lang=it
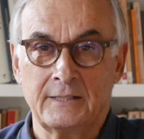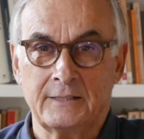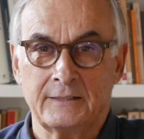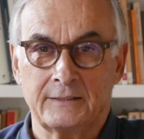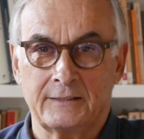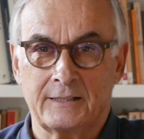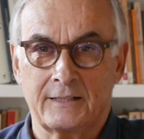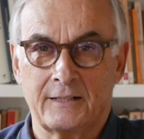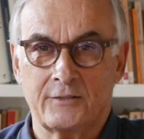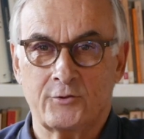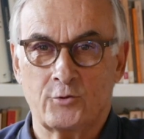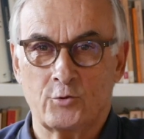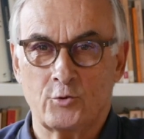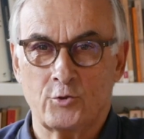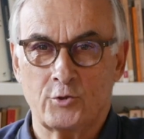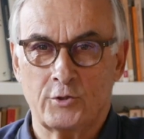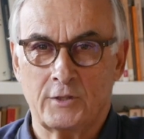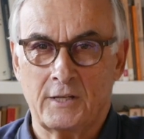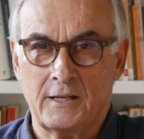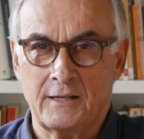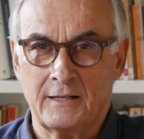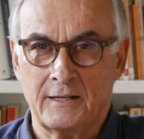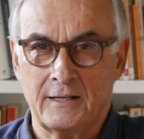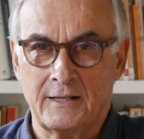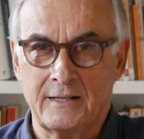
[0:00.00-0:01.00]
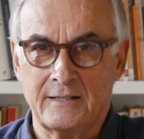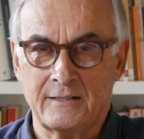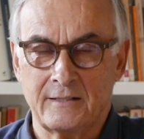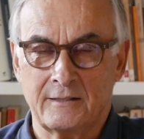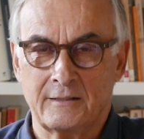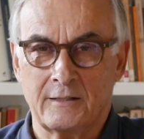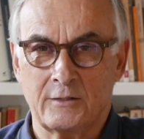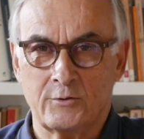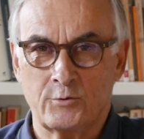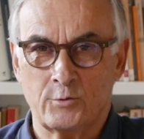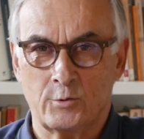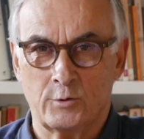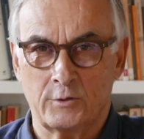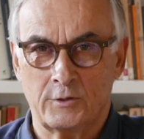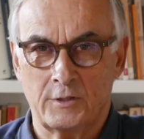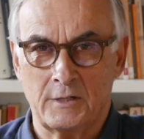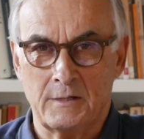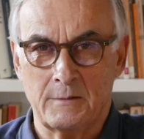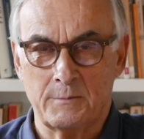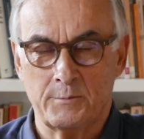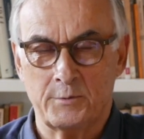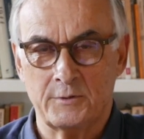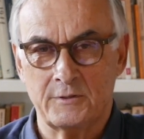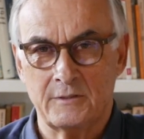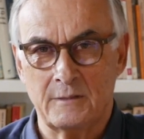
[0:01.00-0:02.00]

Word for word: della società inglese del suo tempo.